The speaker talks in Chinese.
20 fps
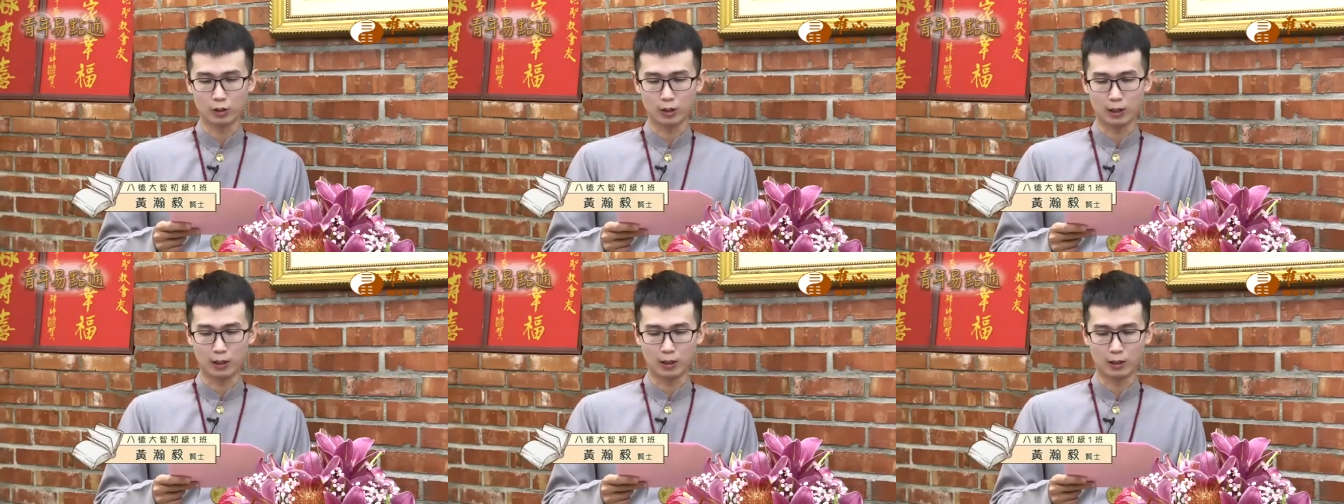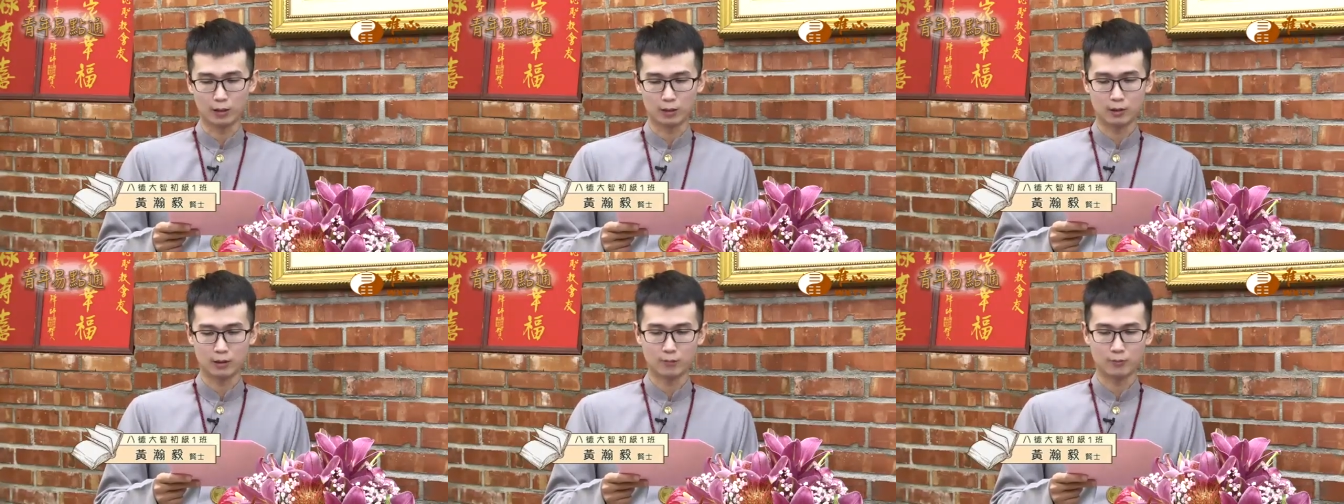
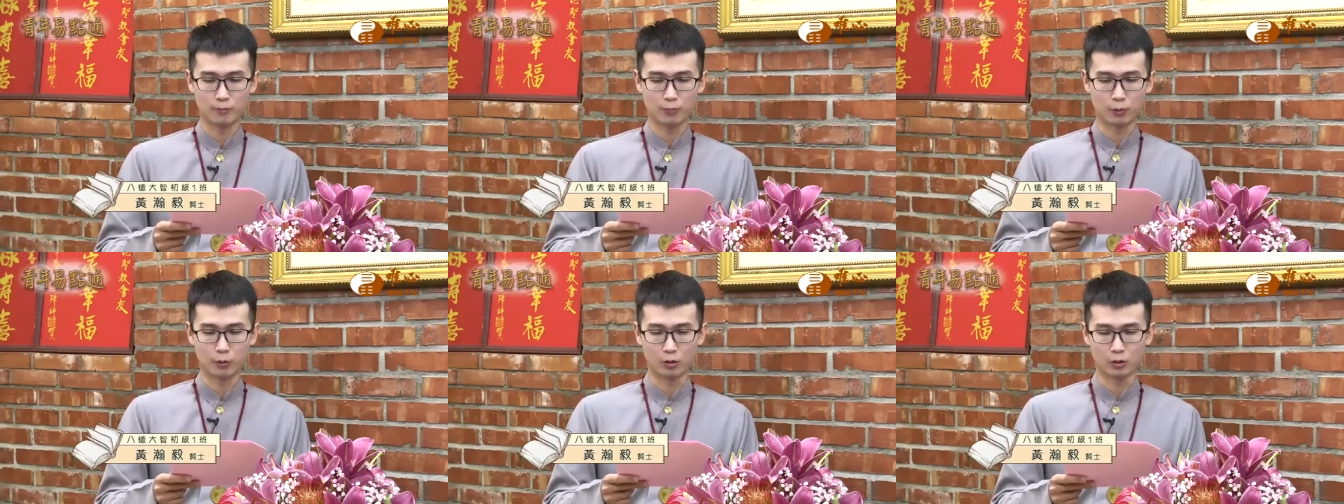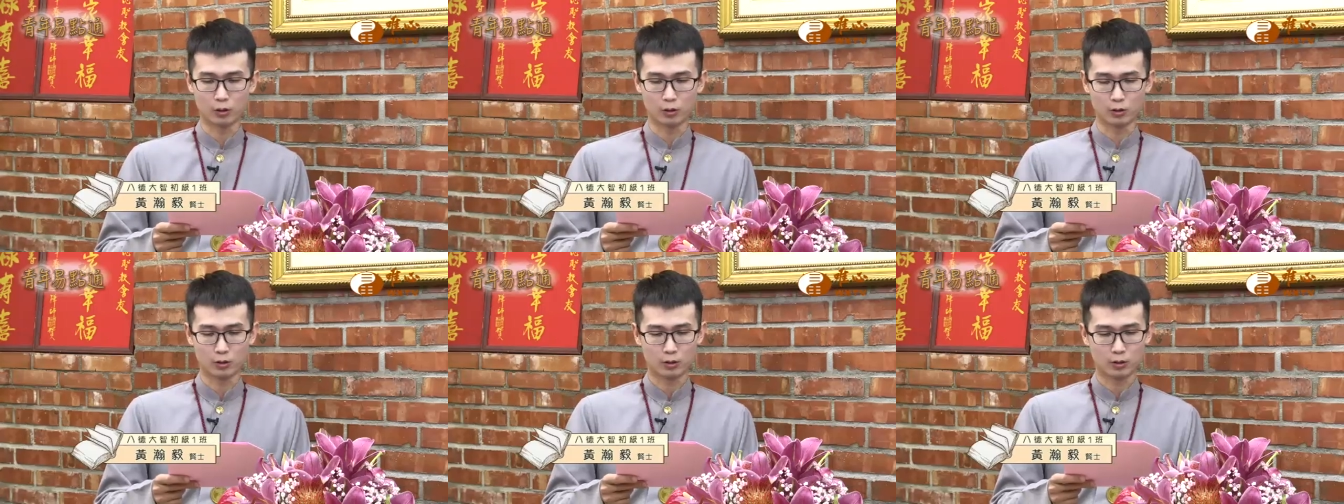啊，金
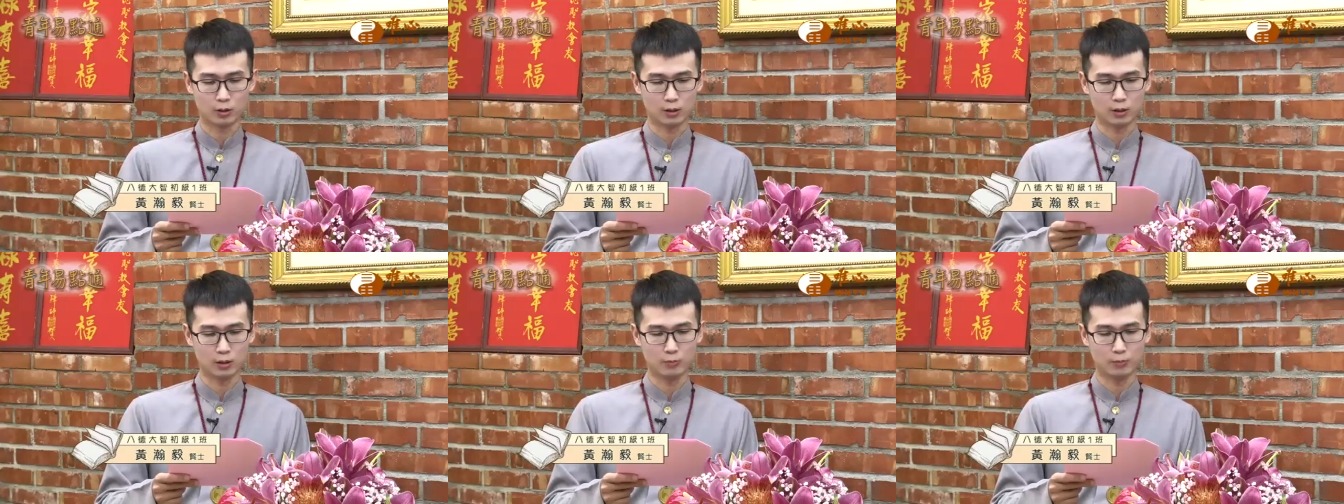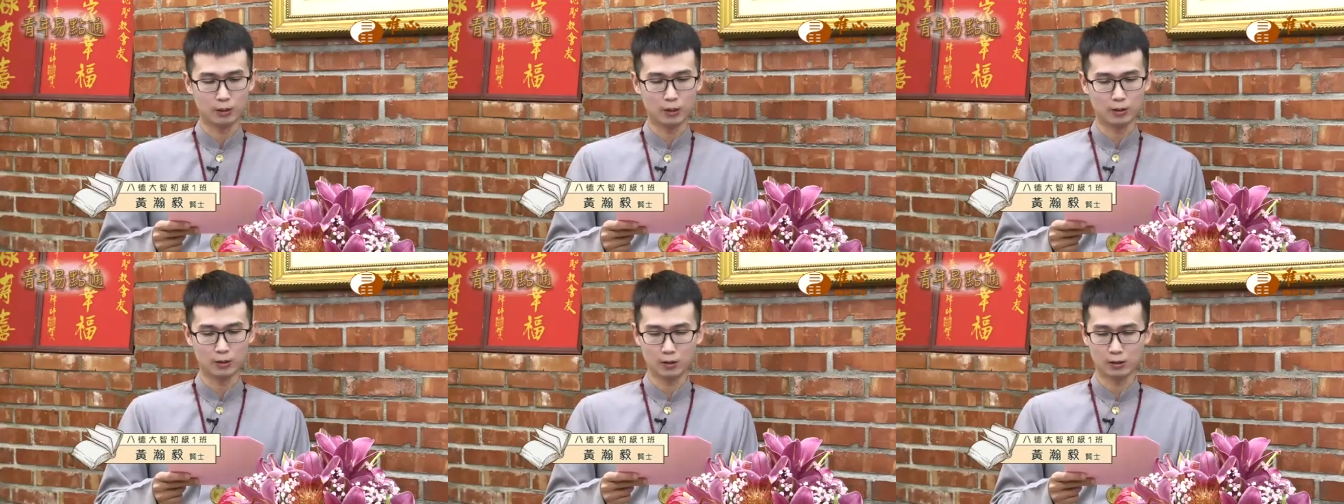箔一
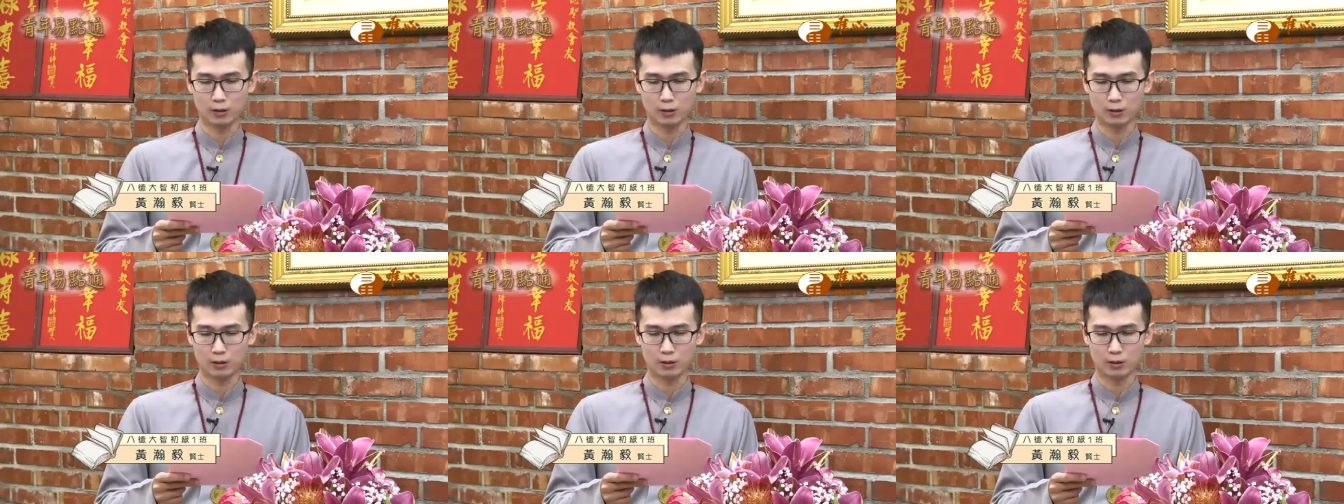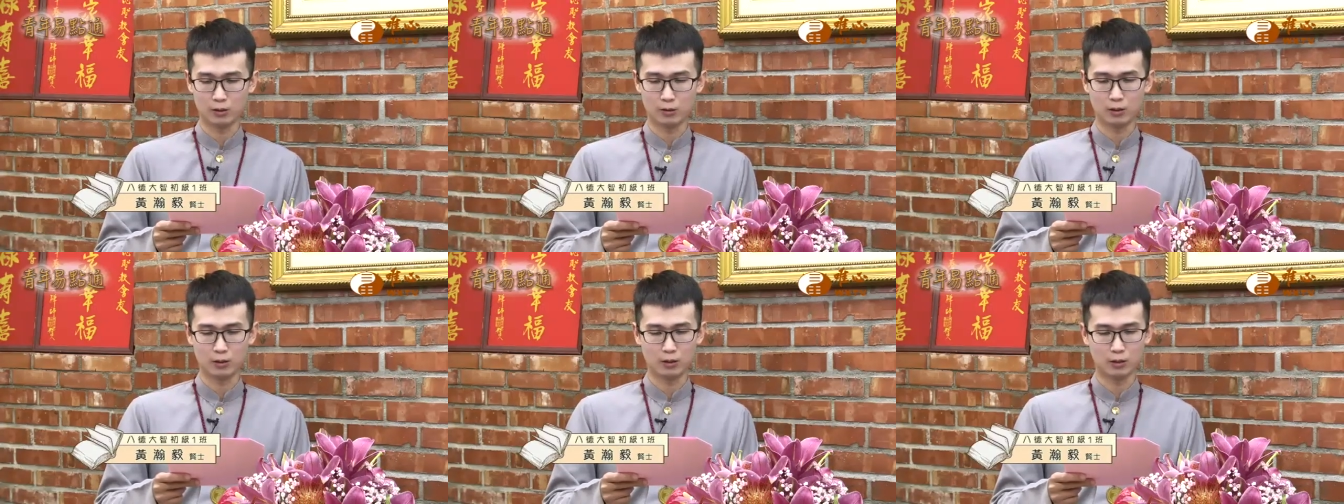边，
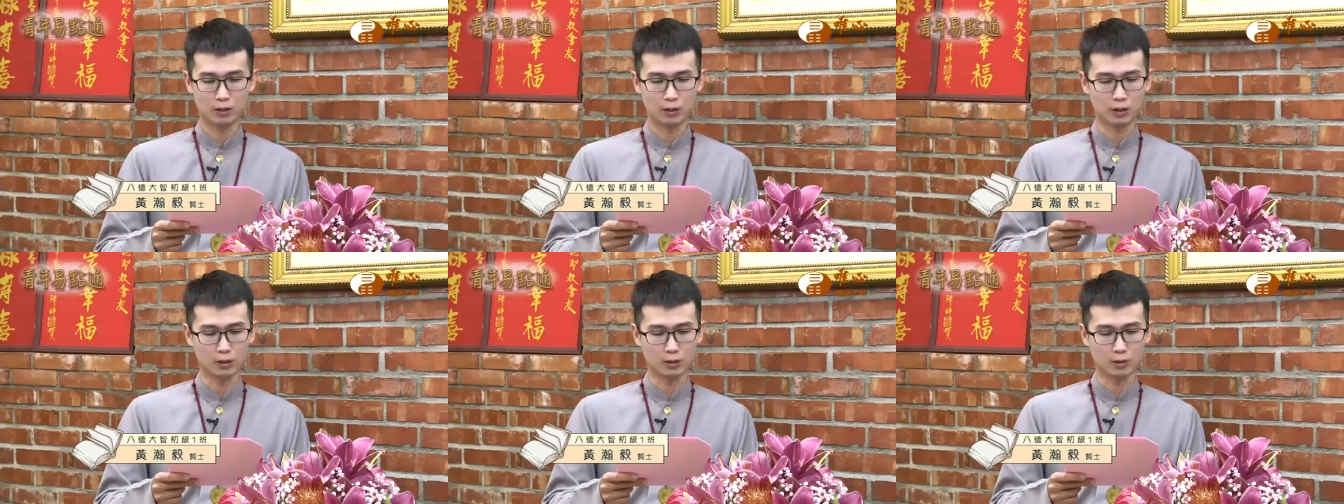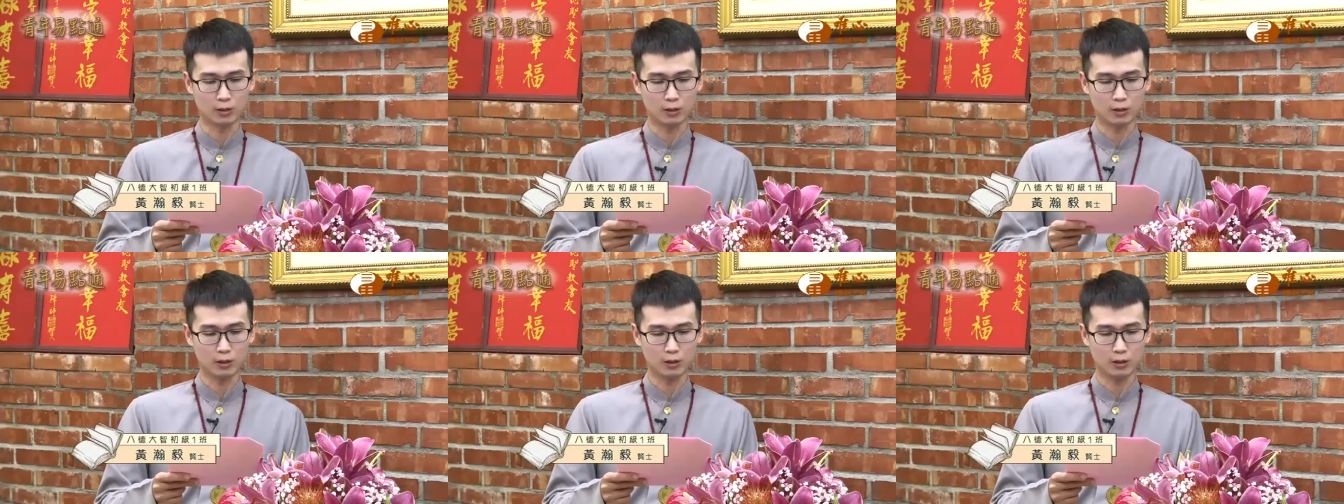呃，以及
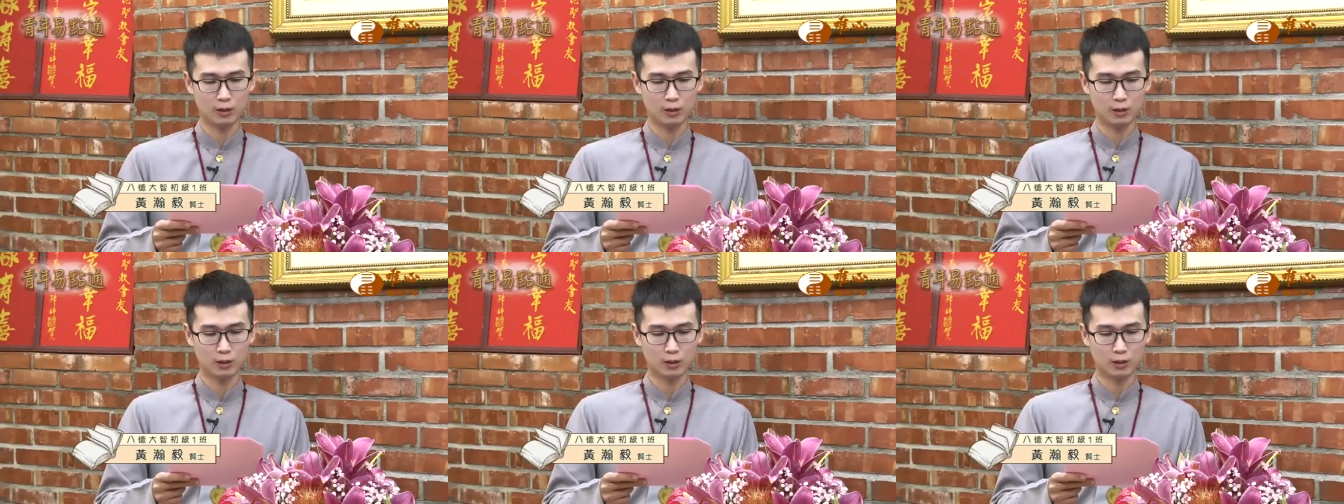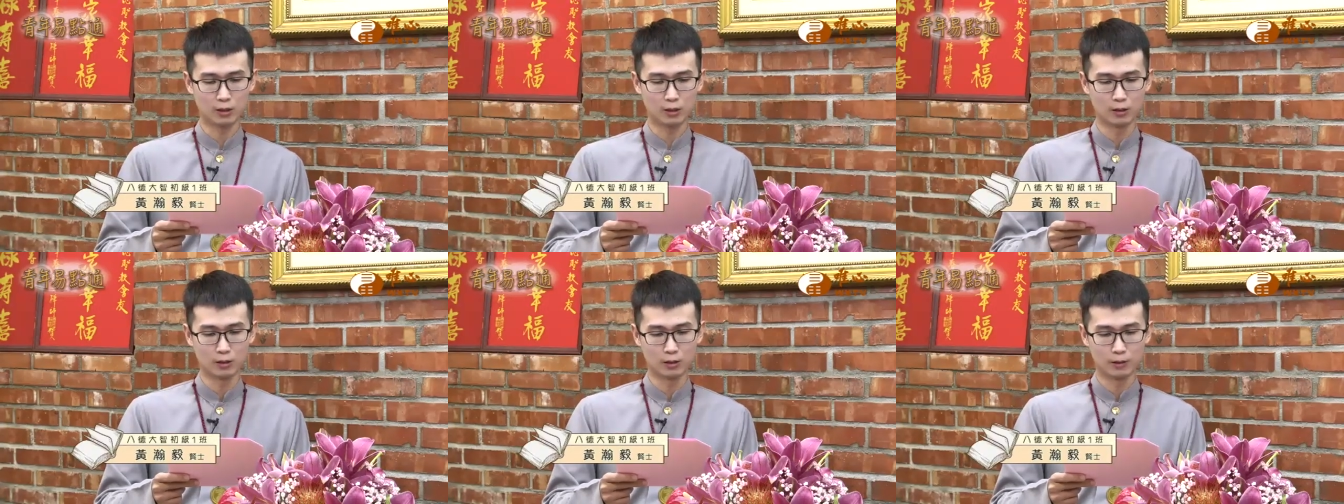诚心一
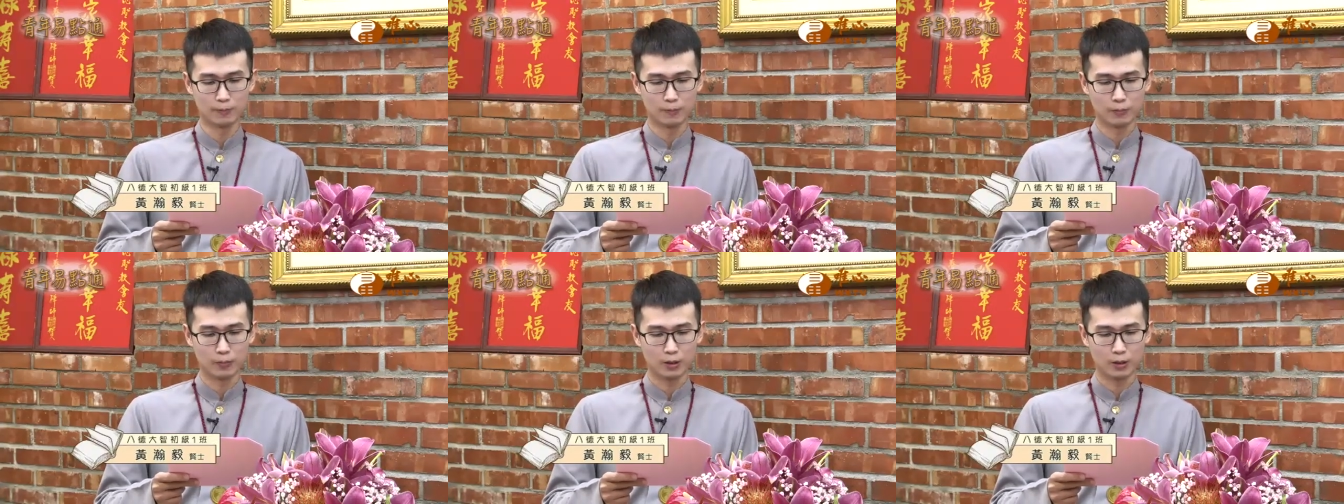颗，